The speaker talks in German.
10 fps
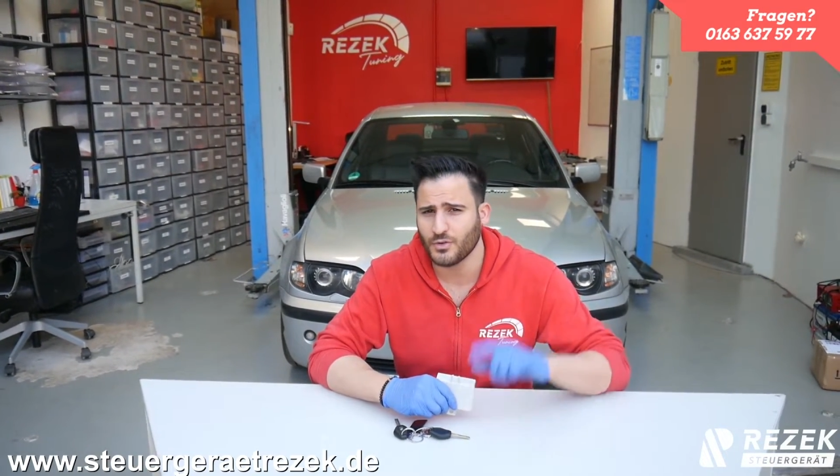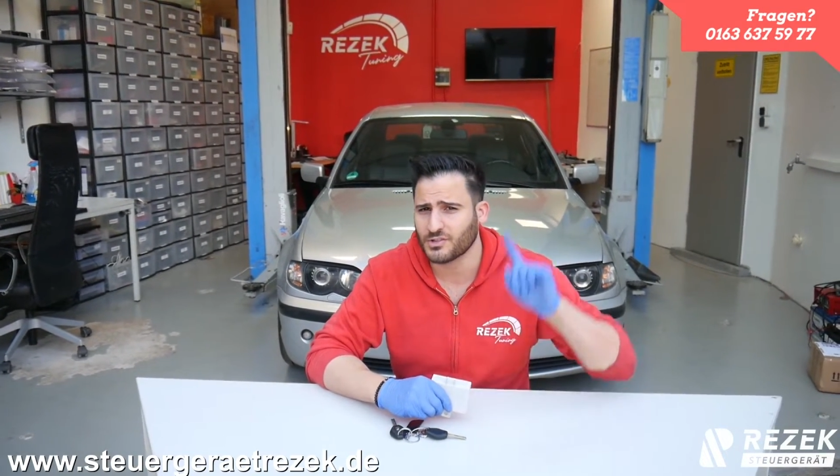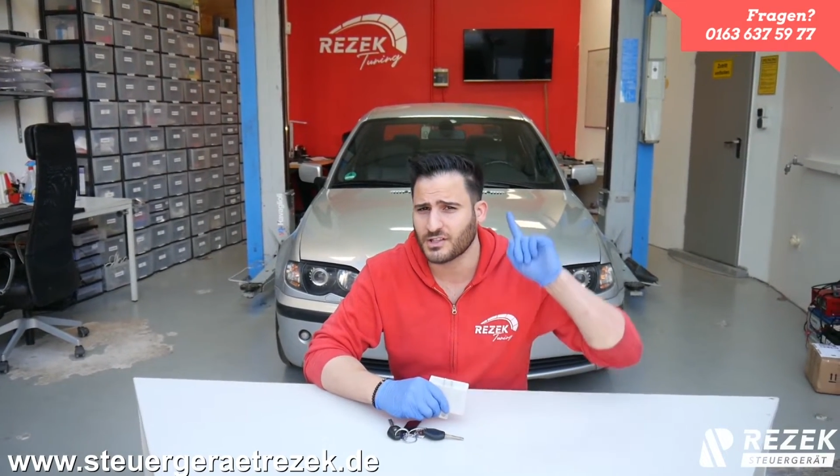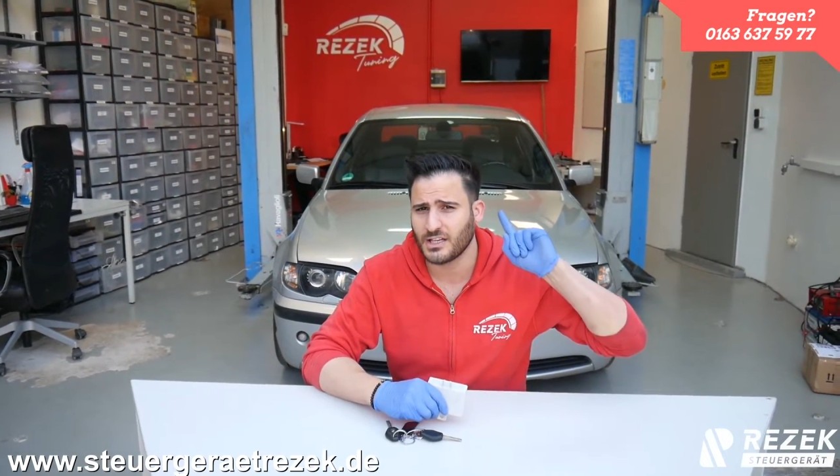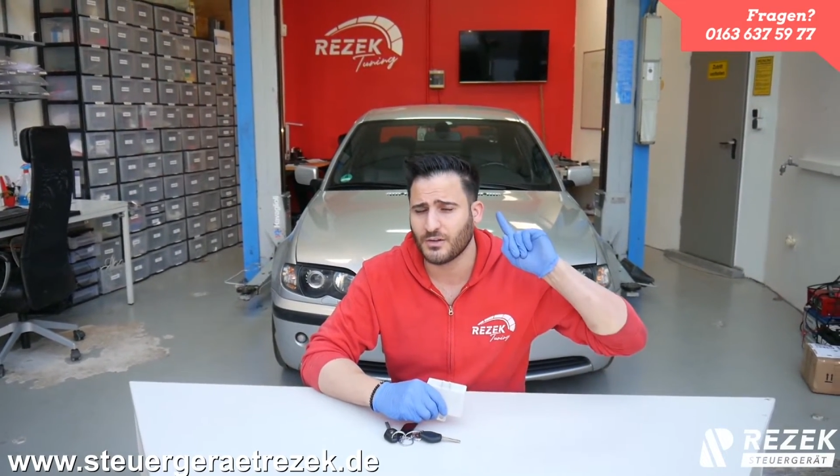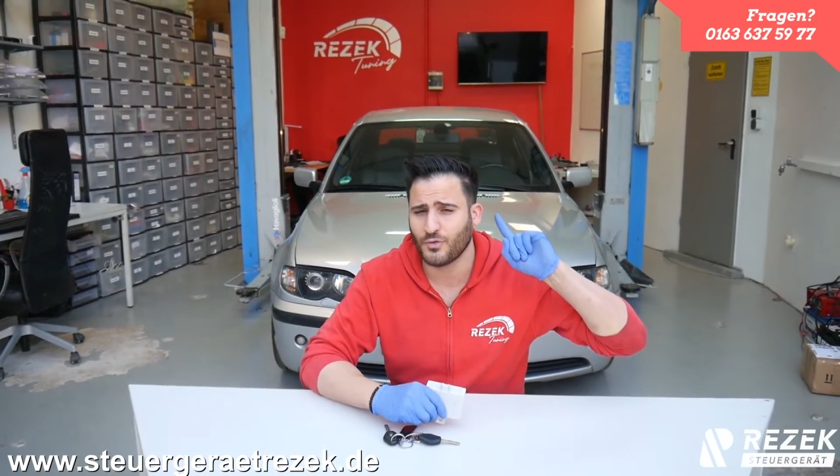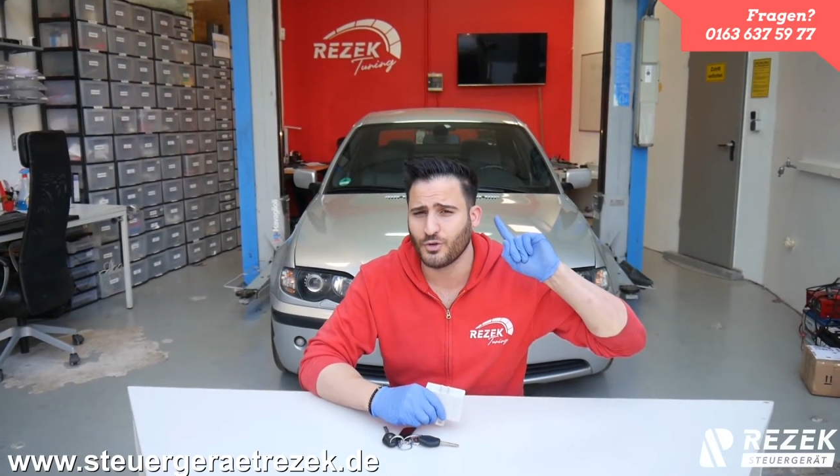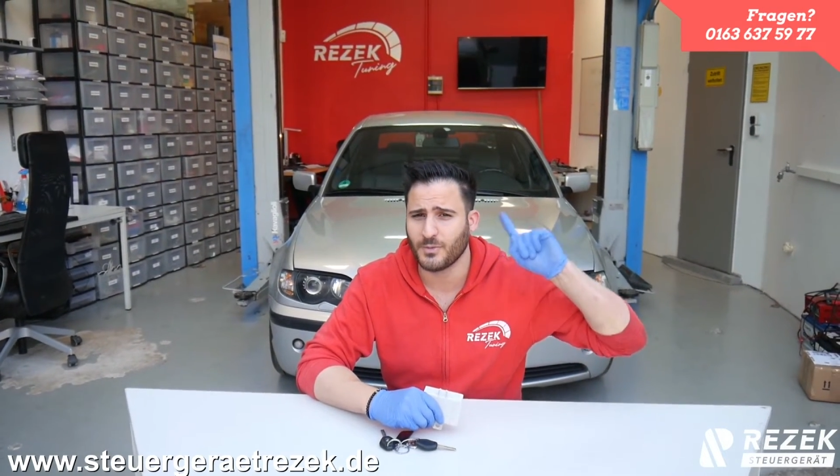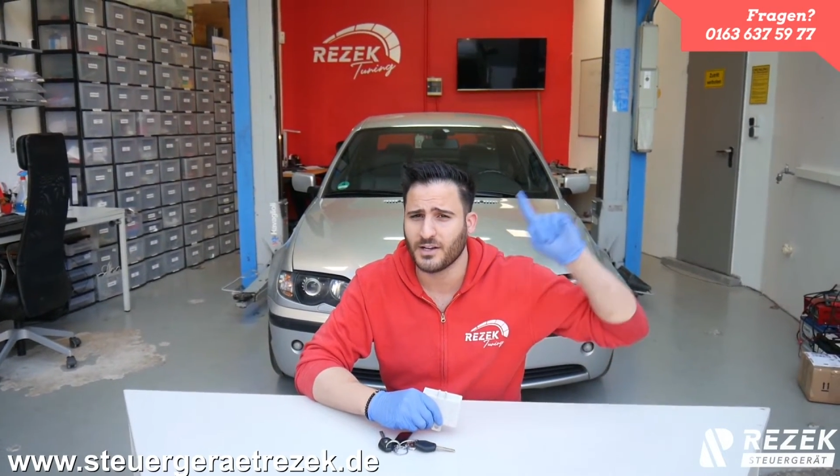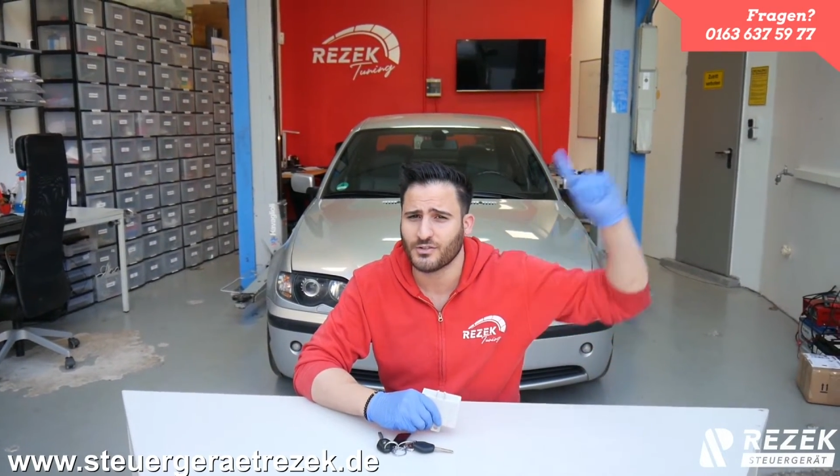Unsere
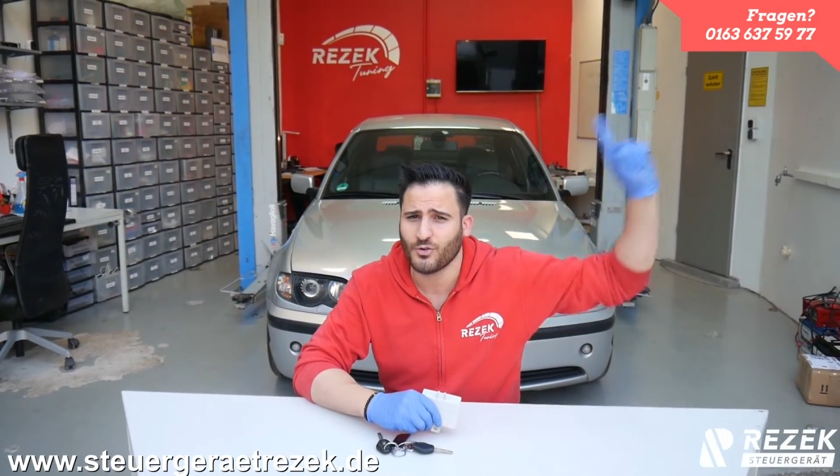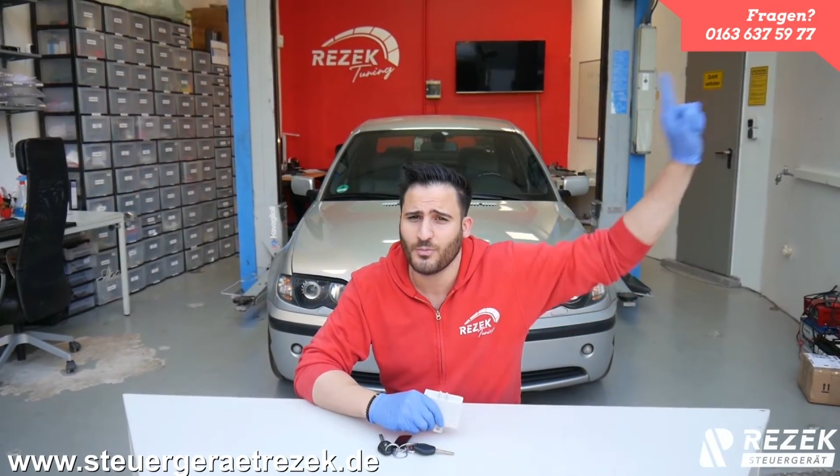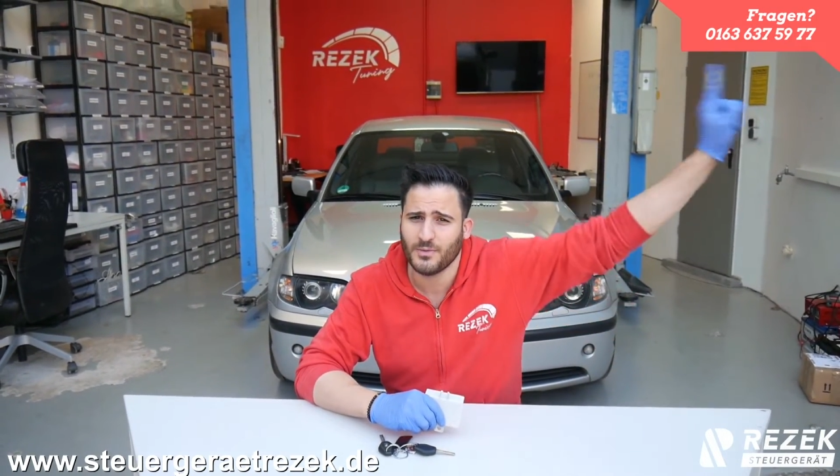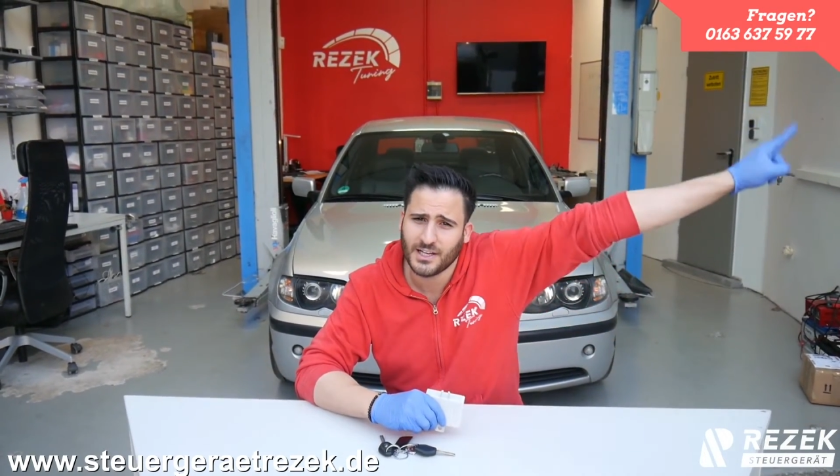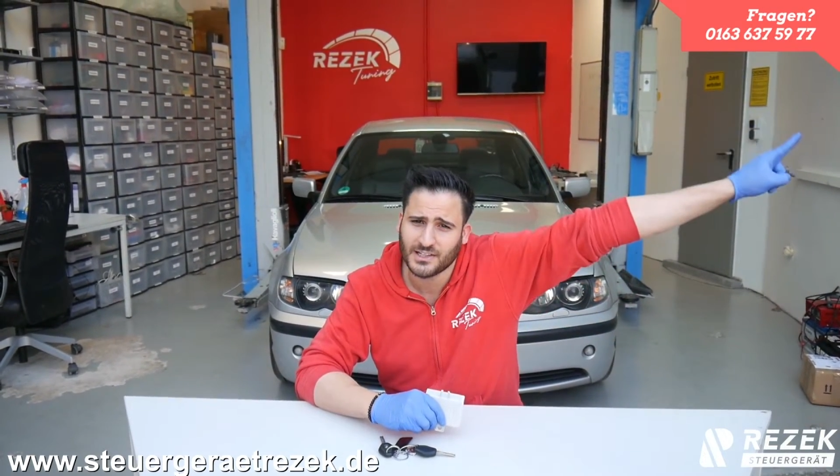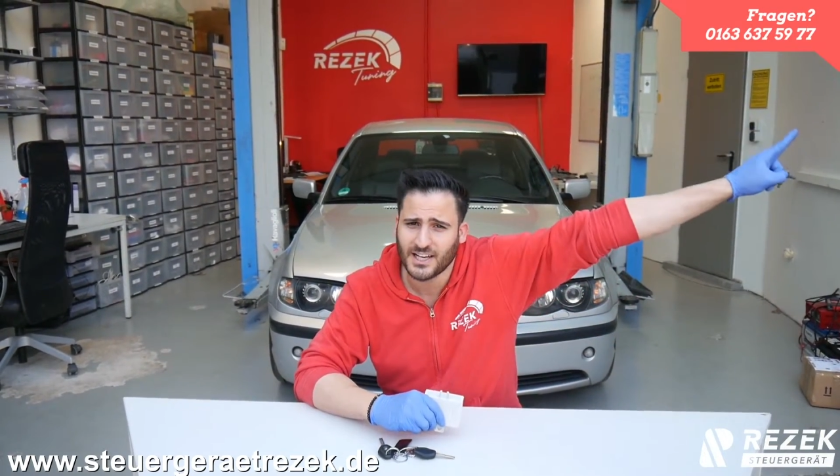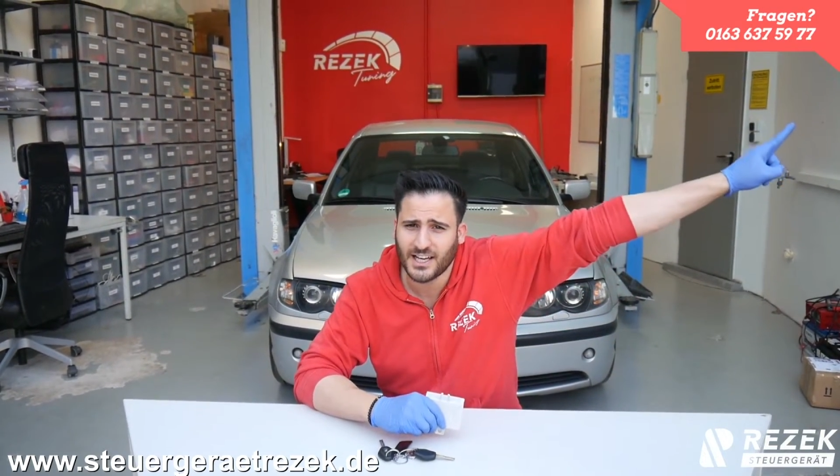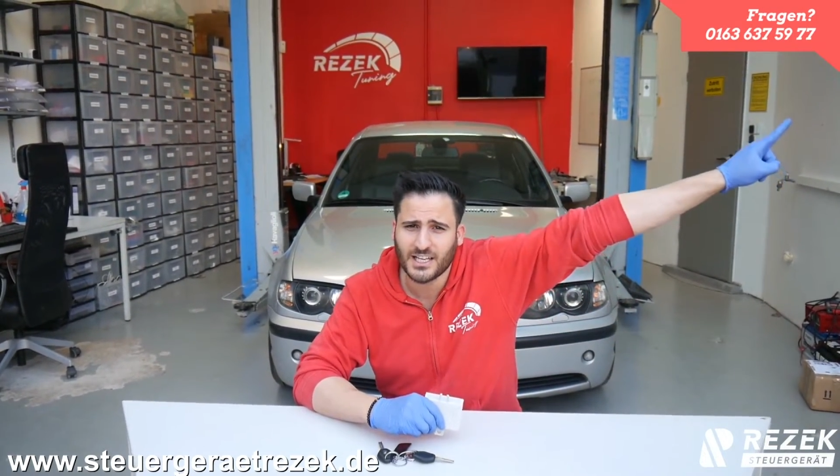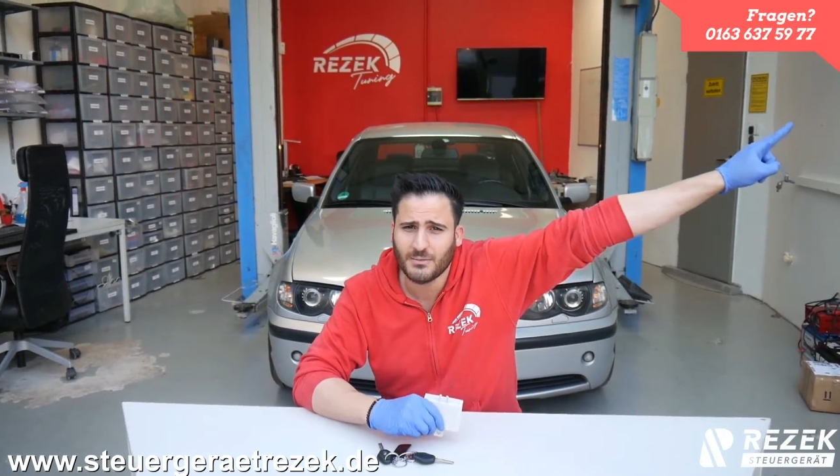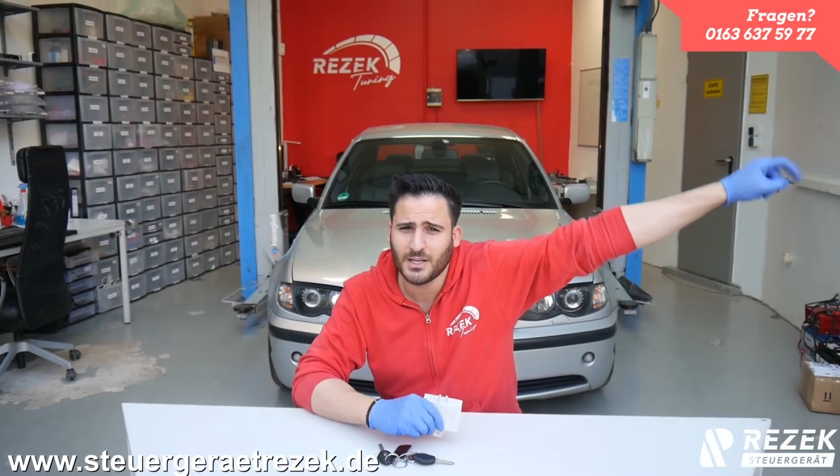Telefonnummer ist oben links
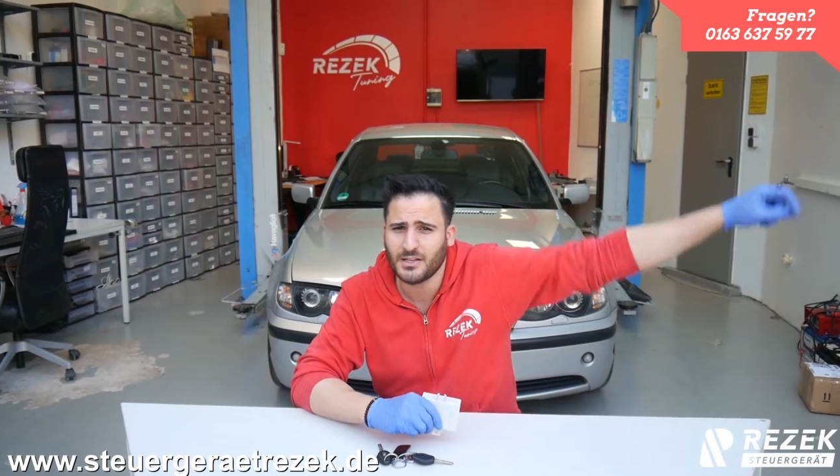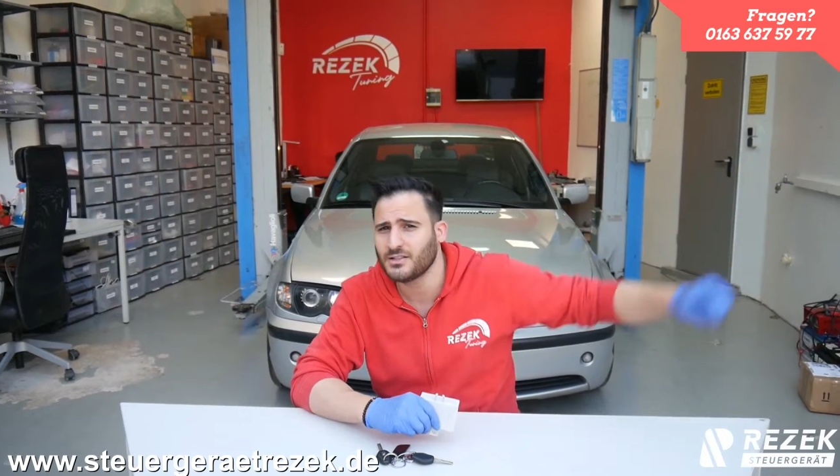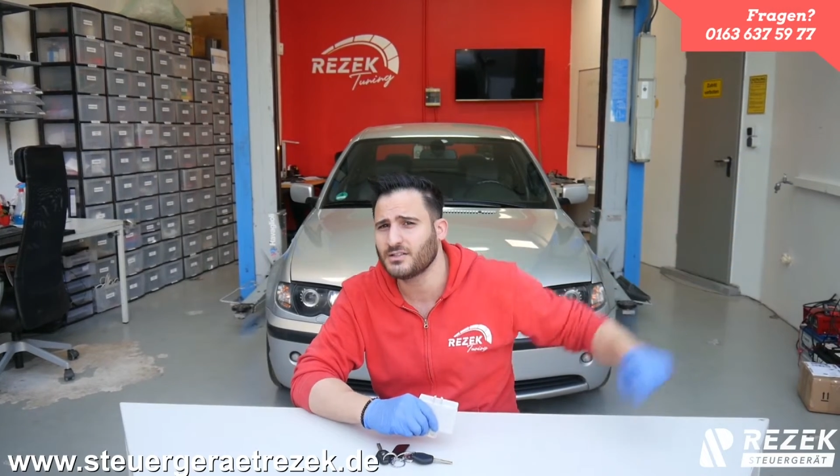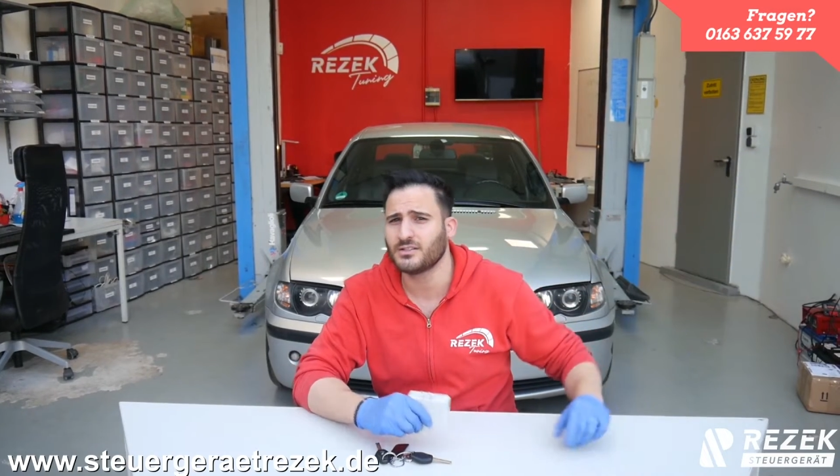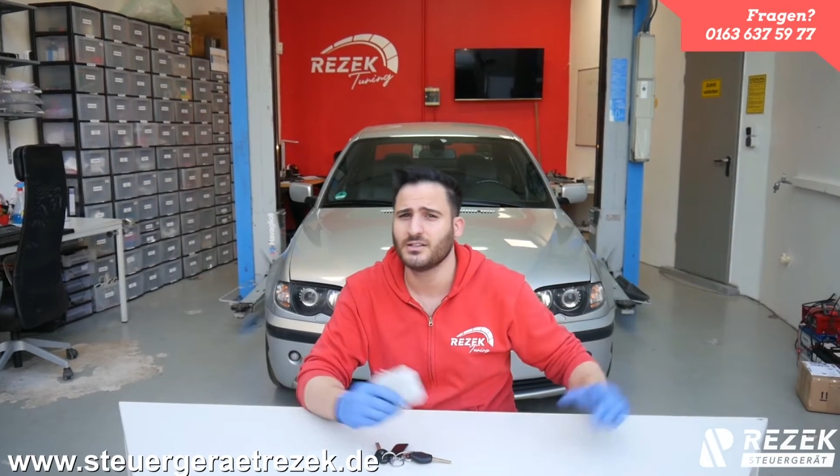eingeblendet.